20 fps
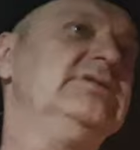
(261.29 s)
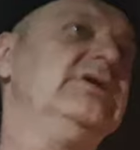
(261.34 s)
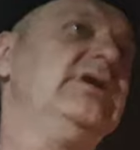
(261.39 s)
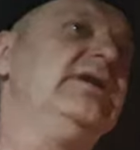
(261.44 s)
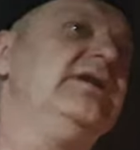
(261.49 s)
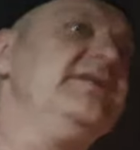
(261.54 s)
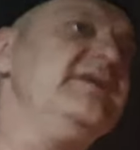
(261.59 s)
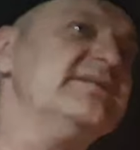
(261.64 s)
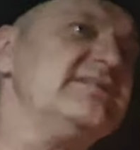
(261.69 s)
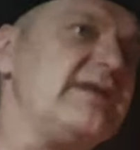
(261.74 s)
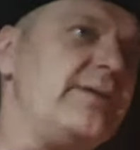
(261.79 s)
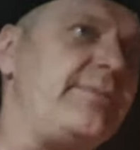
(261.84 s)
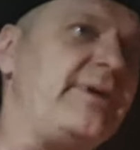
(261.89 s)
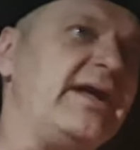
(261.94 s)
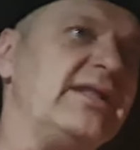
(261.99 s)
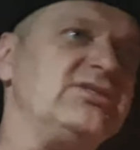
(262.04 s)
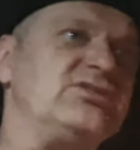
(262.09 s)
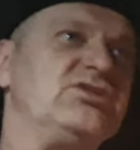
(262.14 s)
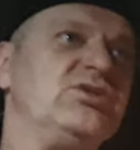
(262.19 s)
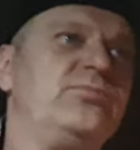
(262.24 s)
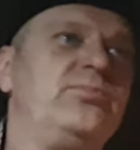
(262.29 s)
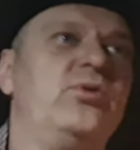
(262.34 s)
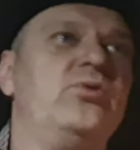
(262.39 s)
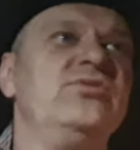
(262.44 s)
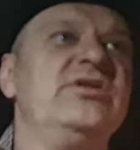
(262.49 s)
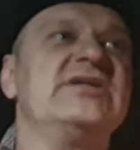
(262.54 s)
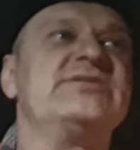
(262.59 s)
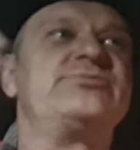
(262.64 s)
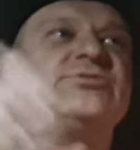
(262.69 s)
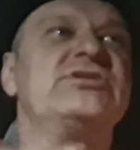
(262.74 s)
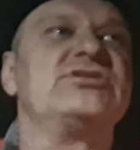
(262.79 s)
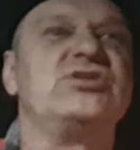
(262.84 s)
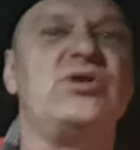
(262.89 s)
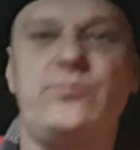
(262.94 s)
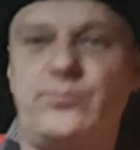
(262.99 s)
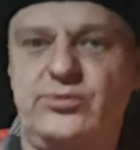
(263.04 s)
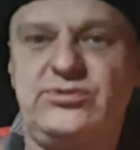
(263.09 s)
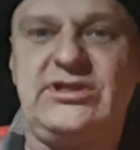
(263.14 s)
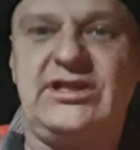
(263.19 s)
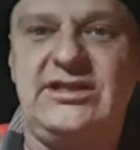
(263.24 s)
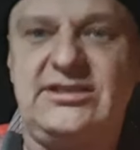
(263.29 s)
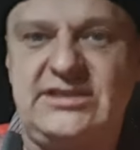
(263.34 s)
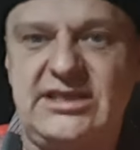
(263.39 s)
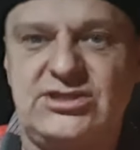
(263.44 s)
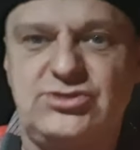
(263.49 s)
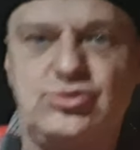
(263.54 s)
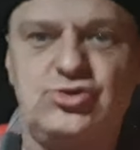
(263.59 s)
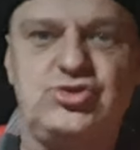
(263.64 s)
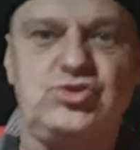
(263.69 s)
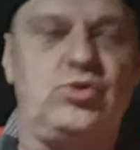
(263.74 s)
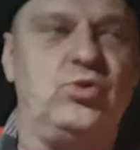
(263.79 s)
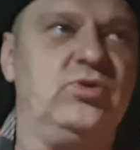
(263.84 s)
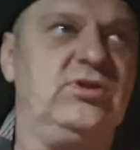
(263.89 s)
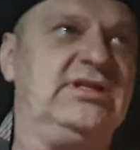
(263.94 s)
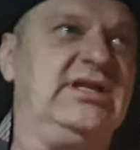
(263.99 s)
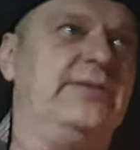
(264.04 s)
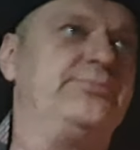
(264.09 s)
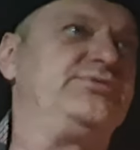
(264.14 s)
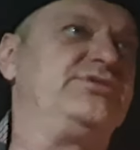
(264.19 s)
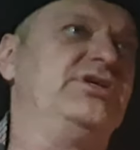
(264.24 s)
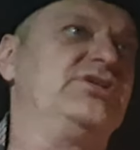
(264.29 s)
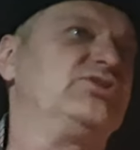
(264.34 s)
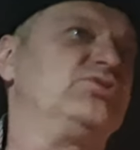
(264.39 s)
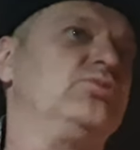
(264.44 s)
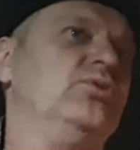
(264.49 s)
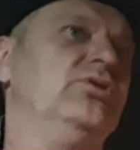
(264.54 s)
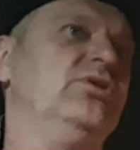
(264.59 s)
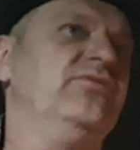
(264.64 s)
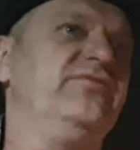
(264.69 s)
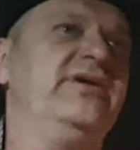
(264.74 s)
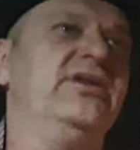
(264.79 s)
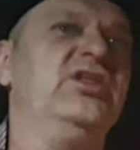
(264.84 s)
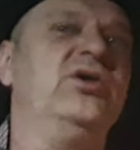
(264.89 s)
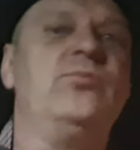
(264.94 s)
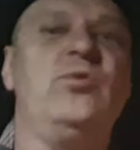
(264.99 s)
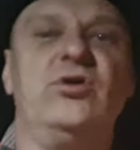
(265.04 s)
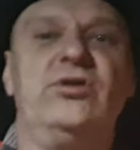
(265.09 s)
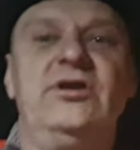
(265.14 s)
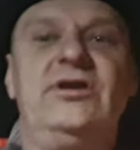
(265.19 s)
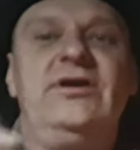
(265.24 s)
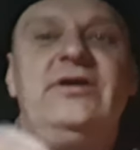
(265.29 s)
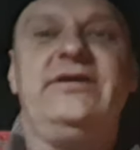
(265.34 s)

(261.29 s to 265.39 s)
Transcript: No ale nie za bardzo, bo u nas przez komputery też już kurde przeszło. No wiadomo,